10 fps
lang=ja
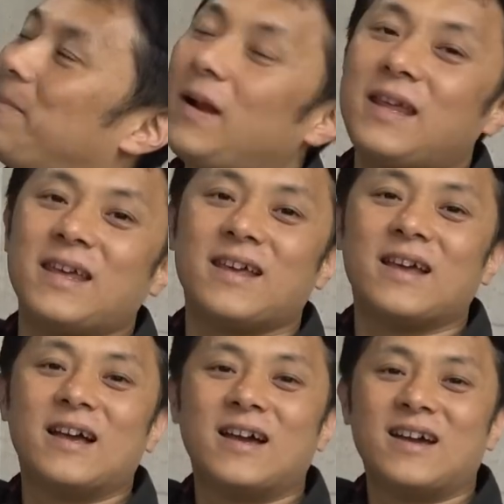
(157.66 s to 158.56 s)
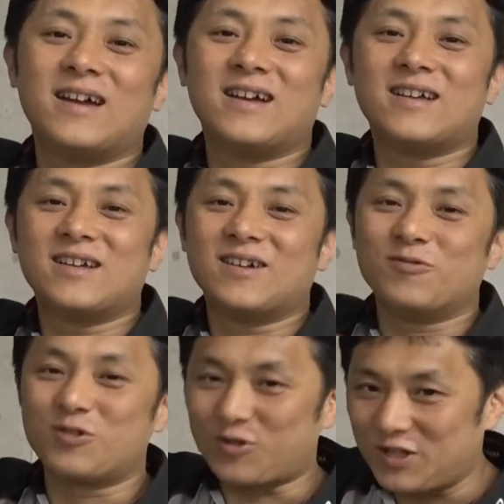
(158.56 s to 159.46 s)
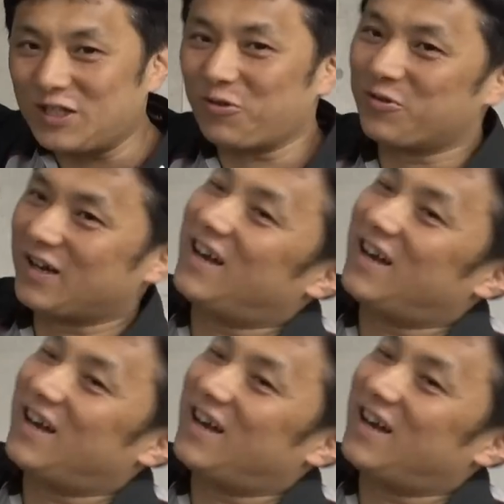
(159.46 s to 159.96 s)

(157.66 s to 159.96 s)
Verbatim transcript: やっぱり美しいという